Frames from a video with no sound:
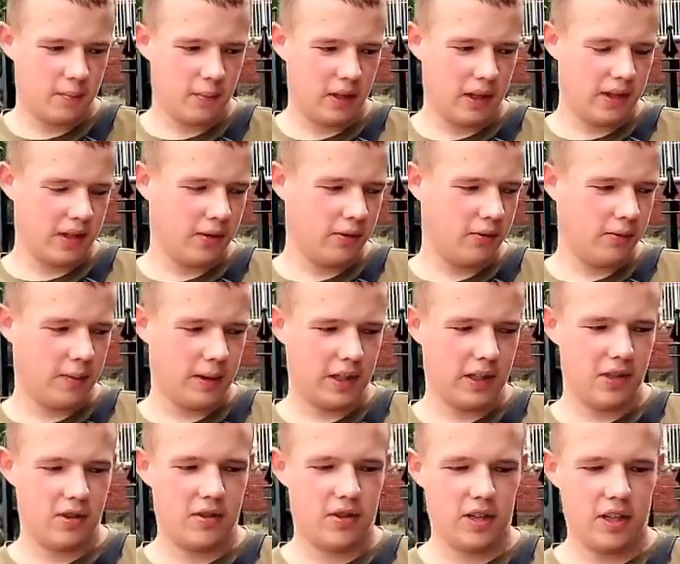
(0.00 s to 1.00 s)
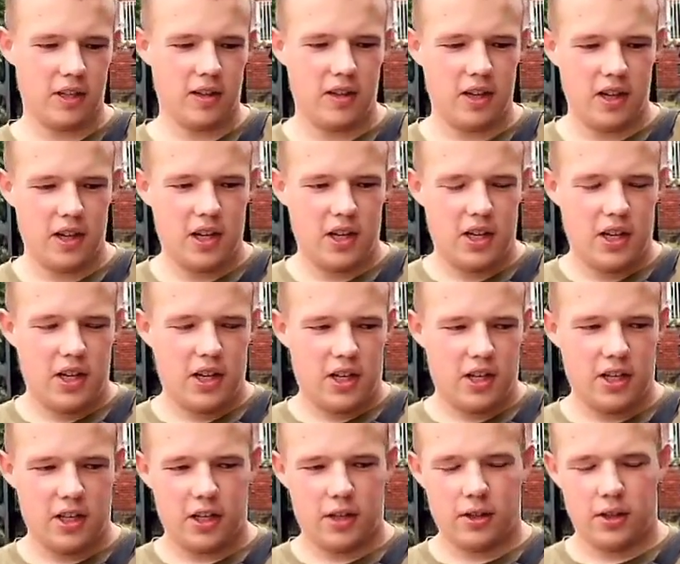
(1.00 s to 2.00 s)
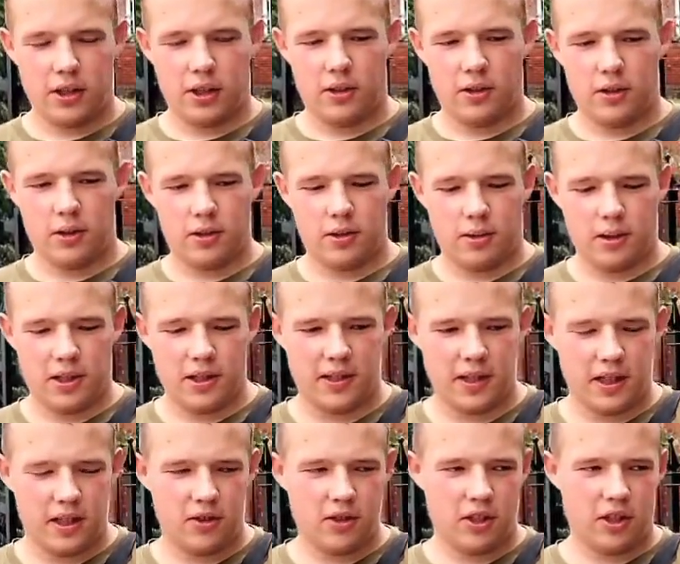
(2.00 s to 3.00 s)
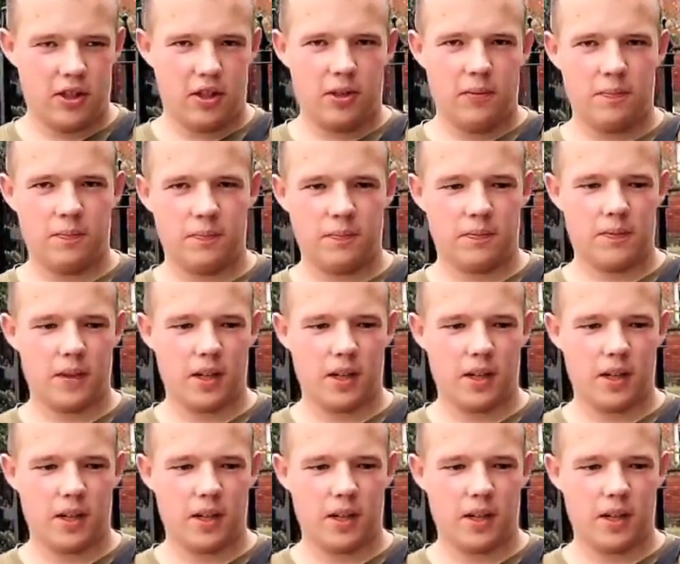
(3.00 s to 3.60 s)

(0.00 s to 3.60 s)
Polaków praktycznie e, do tego kościoła nie zaliczano.